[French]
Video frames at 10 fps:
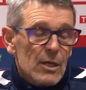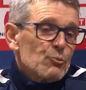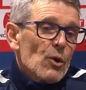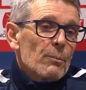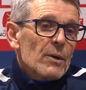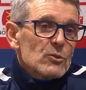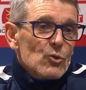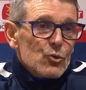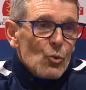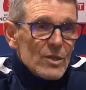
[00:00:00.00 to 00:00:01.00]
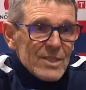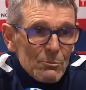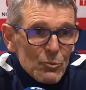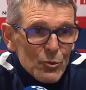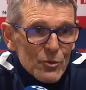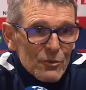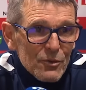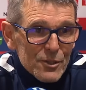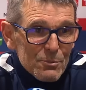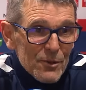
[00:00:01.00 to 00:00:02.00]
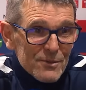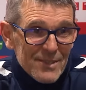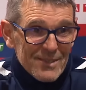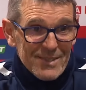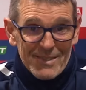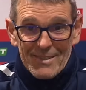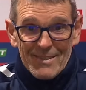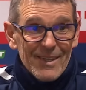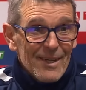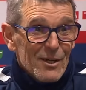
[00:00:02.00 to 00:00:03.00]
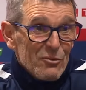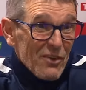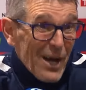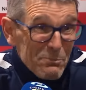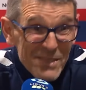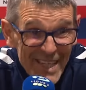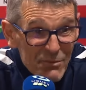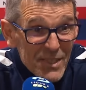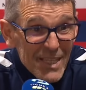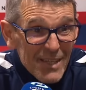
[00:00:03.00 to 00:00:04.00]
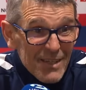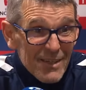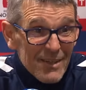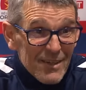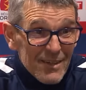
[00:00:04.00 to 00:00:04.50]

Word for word: Et puis après, sur le troisième but, franchement, frappe déviée